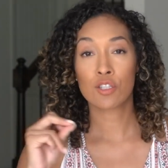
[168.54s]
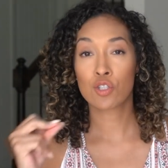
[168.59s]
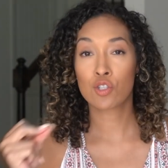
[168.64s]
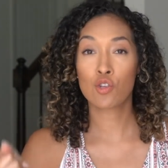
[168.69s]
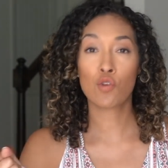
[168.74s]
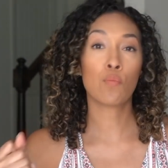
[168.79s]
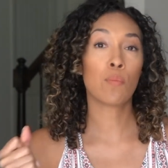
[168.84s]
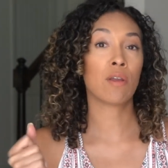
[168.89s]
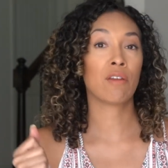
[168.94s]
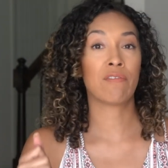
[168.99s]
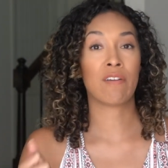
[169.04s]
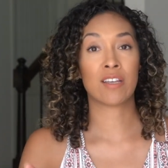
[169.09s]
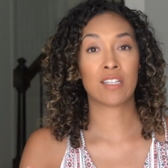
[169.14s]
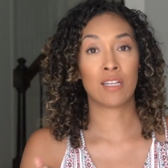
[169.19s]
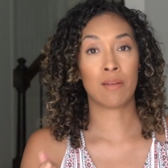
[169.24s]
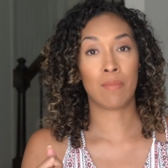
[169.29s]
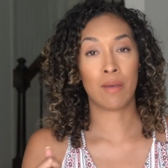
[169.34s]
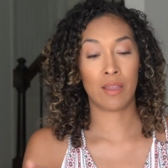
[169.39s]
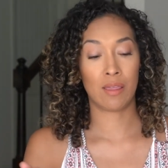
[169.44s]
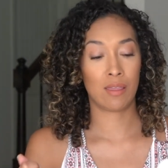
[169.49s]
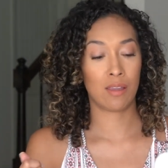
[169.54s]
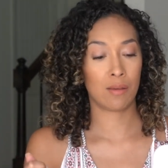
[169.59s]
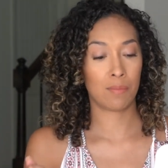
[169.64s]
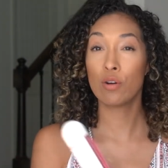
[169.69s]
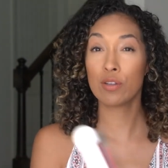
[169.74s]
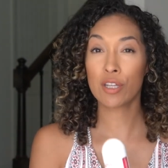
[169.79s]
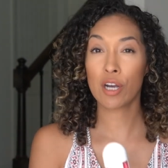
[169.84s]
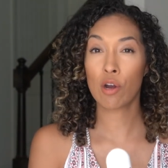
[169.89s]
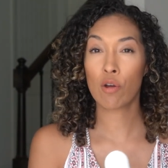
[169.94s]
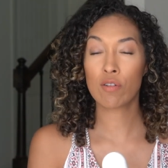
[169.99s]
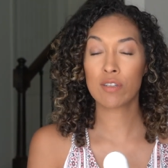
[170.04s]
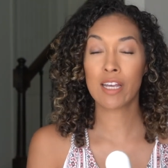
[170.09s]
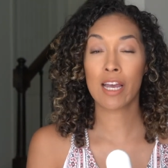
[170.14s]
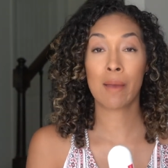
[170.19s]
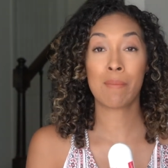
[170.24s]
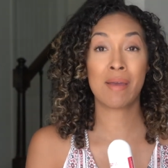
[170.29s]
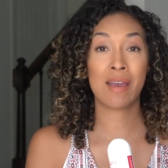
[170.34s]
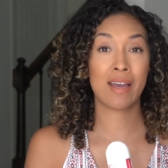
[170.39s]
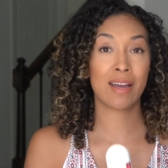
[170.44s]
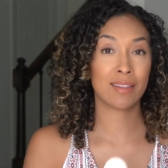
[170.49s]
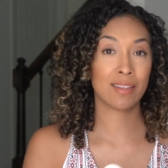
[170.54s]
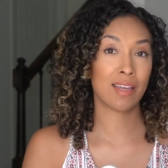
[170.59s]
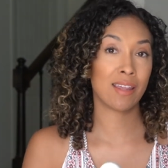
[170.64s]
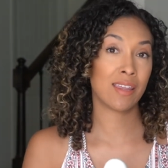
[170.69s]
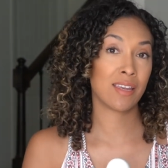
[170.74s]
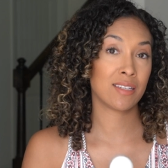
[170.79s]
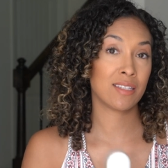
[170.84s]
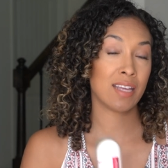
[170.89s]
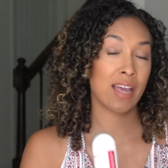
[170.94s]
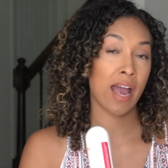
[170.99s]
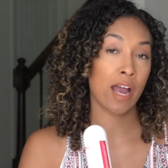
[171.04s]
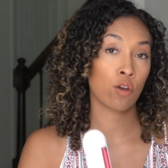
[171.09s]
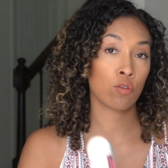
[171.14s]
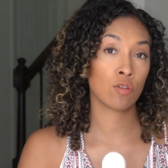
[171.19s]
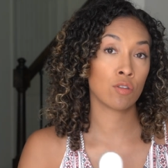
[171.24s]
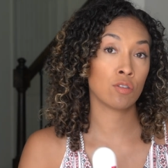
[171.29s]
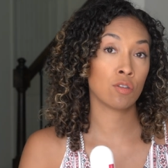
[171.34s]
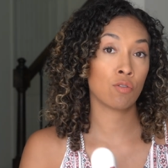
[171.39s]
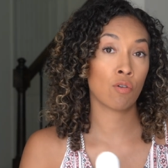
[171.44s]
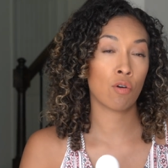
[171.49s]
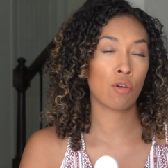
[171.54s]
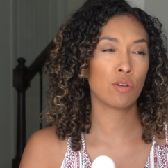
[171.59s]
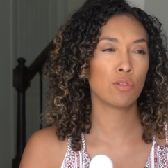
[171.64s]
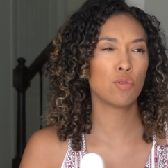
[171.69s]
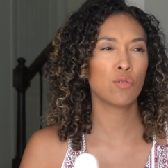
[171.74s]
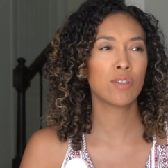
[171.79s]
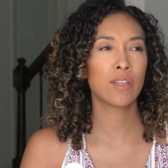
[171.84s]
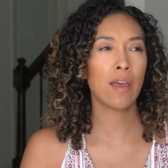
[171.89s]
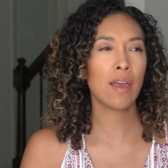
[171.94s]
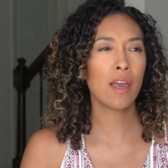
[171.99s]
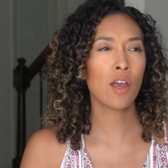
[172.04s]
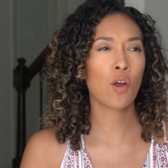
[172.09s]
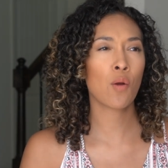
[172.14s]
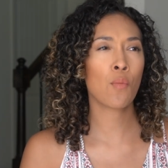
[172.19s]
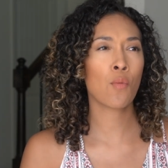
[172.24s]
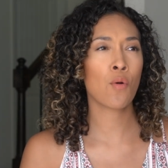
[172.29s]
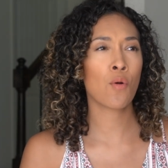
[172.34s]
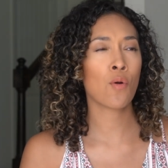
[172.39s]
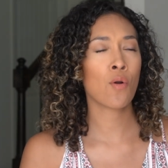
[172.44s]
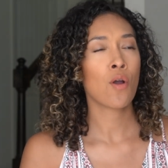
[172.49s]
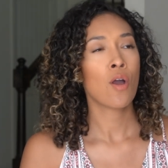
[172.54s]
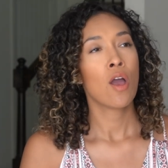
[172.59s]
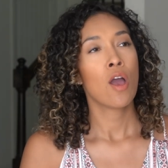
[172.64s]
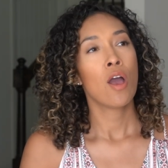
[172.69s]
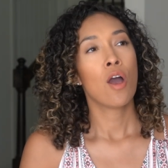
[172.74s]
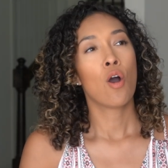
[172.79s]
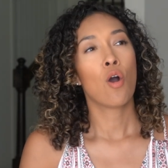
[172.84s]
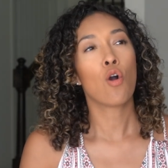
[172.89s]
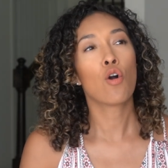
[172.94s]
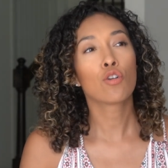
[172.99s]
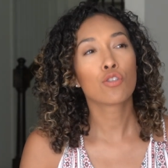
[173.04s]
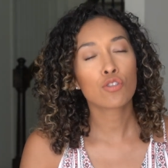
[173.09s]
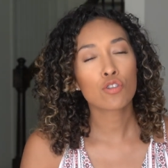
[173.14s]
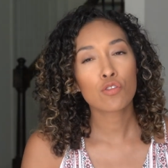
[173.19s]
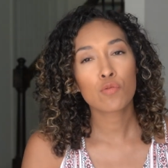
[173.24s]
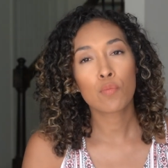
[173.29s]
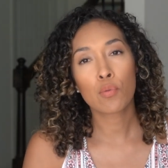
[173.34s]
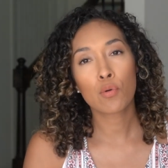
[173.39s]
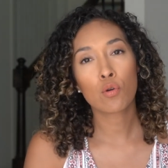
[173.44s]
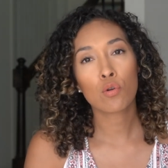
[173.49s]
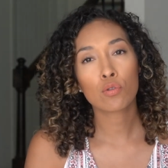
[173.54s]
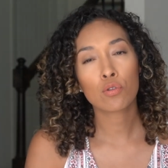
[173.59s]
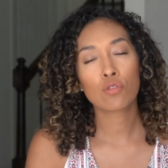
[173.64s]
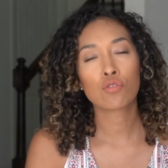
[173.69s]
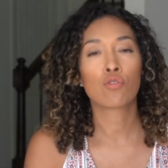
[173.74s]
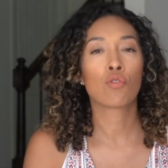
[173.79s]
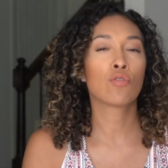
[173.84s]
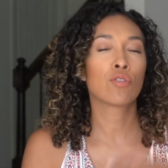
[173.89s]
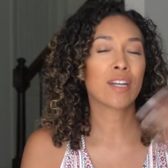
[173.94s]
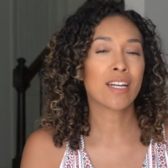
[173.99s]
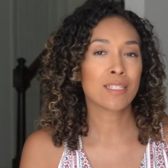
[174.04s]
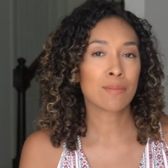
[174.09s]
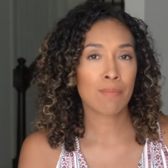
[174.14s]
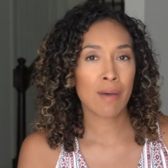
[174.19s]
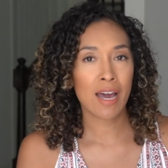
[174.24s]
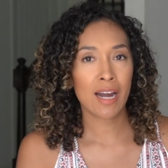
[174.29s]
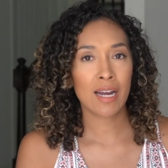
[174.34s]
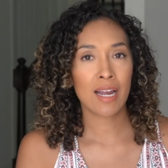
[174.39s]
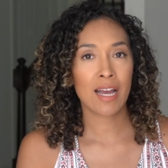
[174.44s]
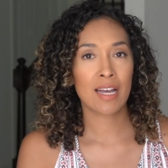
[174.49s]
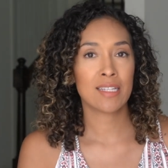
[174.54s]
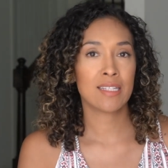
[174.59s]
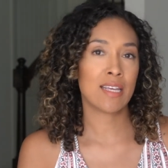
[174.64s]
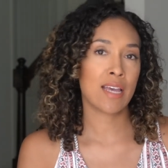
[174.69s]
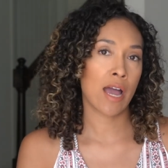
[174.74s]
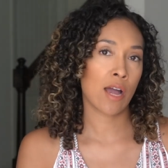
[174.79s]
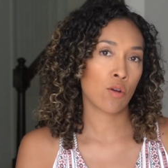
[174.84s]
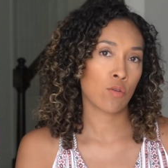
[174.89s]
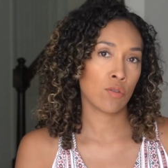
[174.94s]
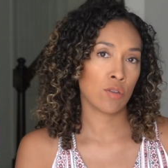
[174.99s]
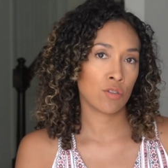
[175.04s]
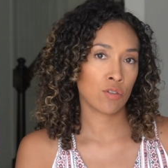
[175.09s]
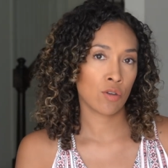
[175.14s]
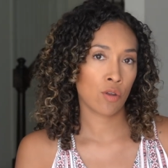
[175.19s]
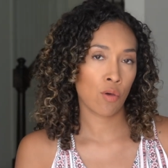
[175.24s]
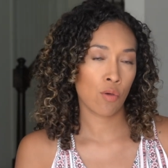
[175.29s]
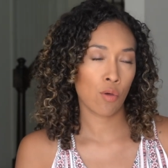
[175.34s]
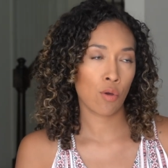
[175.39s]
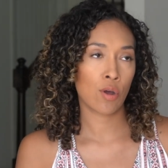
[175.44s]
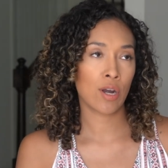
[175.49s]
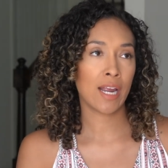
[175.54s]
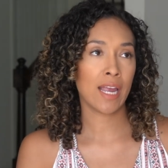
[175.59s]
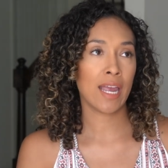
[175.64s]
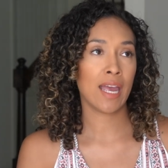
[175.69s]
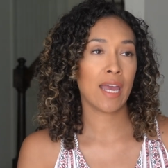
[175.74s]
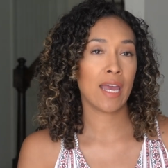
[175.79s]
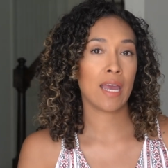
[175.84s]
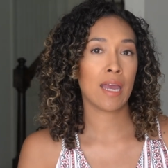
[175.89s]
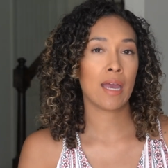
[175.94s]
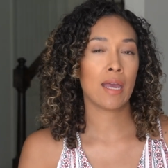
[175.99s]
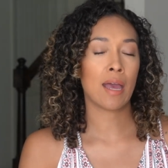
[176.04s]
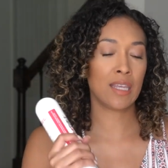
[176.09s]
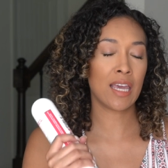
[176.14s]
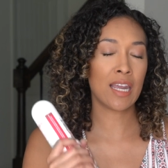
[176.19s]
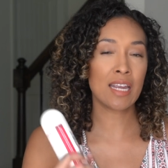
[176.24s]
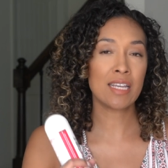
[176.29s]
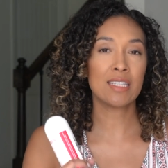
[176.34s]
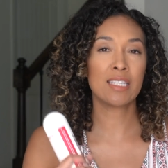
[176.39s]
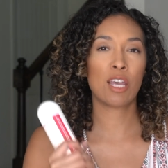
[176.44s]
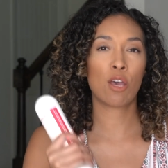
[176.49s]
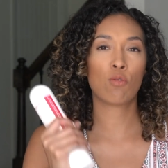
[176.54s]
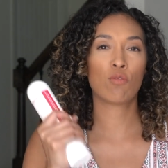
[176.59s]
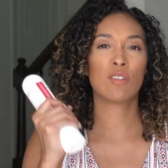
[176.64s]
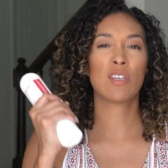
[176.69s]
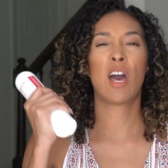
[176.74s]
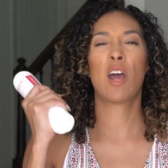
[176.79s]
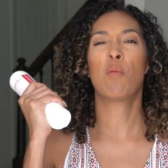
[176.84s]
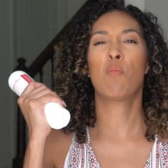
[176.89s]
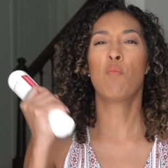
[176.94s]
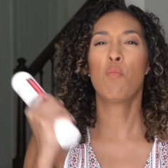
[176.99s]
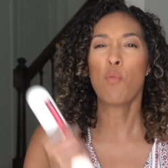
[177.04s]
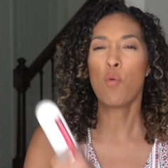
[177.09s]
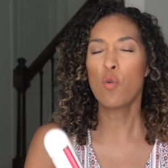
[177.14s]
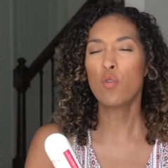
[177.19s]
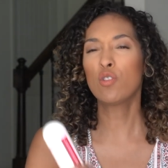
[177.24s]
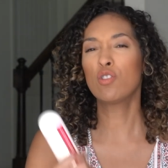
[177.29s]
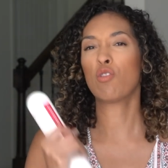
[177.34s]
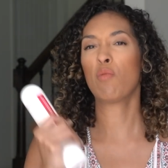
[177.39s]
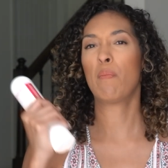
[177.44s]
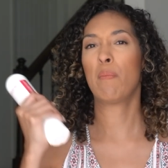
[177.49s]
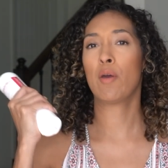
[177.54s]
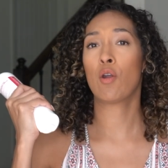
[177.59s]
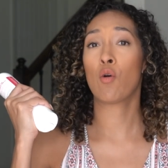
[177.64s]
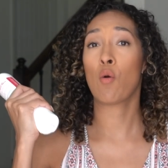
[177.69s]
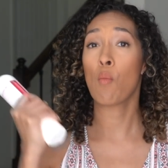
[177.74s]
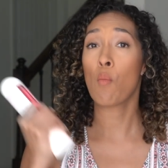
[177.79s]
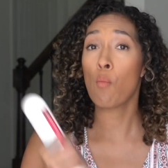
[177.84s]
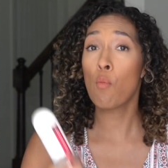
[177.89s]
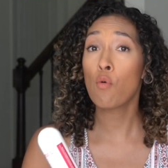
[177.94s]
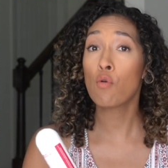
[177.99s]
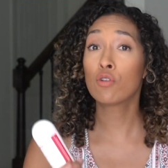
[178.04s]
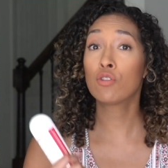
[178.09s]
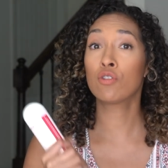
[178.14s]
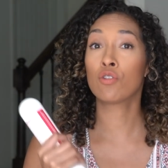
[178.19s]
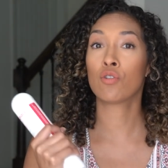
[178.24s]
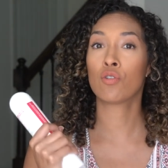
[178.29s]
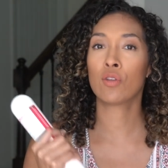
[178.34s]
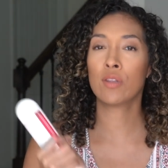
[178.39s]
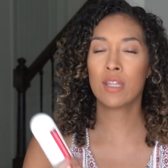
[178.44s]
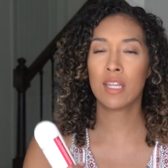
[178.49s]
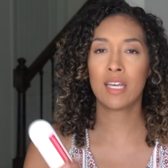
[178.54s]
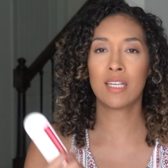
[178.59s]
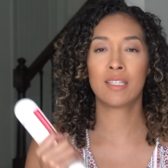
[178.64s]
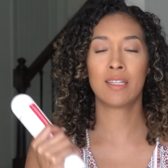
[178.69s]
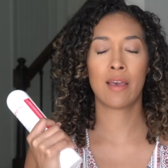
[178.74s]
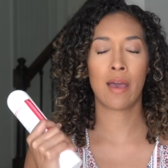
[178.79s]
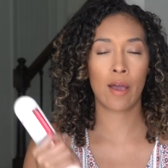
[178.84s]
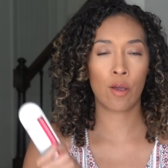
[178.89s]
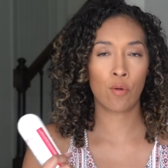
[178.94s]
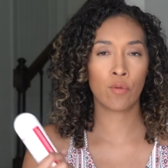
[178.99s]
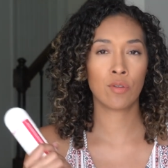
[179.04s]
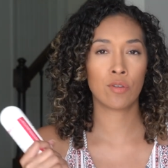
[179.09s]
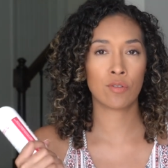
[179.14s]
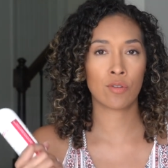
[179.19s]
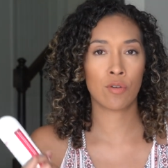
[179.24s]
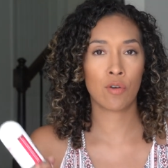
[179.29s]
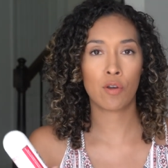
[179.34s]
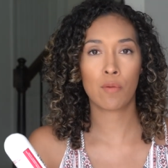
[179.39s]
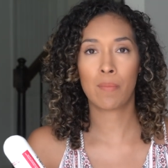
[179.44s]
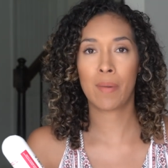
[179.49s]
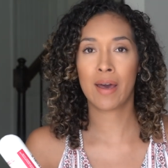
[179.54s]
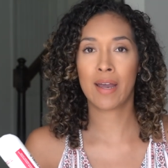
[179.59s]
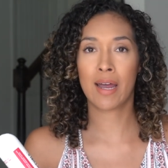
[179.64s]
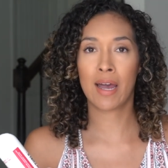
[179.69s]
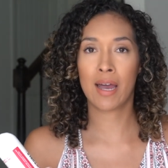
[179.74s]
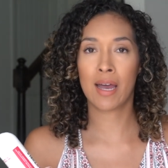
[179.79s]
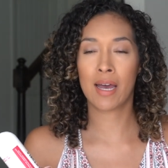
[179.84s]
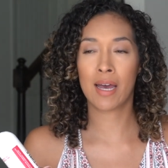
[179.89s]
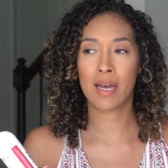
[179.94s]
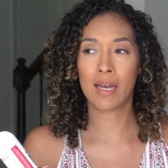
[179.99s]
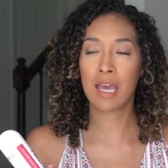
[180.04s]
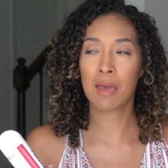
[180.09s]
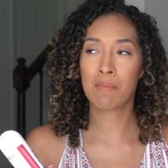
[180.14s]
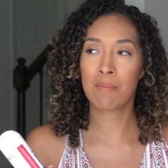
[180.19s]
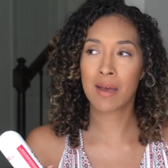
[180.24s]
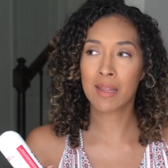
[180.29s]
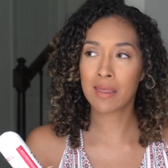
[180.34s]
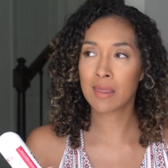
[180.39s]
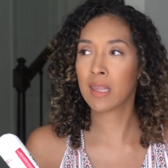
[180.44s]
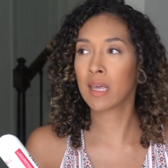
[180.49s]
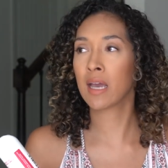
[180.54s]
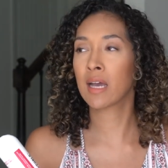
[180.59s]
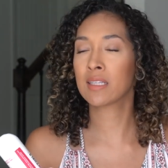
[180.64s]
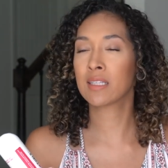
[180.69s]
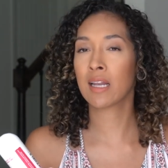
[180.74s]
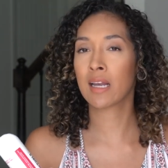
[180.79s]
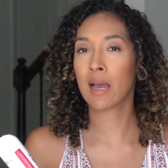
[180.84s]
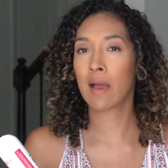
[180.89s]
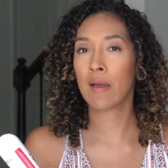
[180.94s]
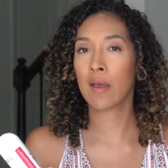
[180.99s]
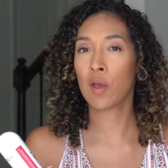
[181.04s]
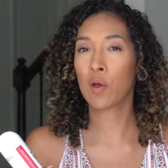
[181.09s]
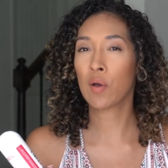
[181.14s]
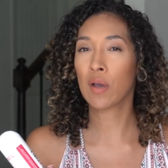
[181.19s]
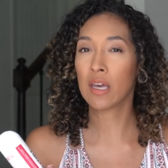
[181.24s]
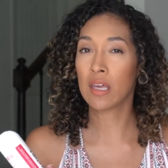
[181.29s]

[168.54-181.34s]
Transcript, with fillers: súper fácilmente. Otra cosa que me encanta de este acondicionador, tú sabes como otros productos o otras marcas de acondicionador que tienes que usar mucho, pero mucho de ese acondicionador para que mantengas el cabello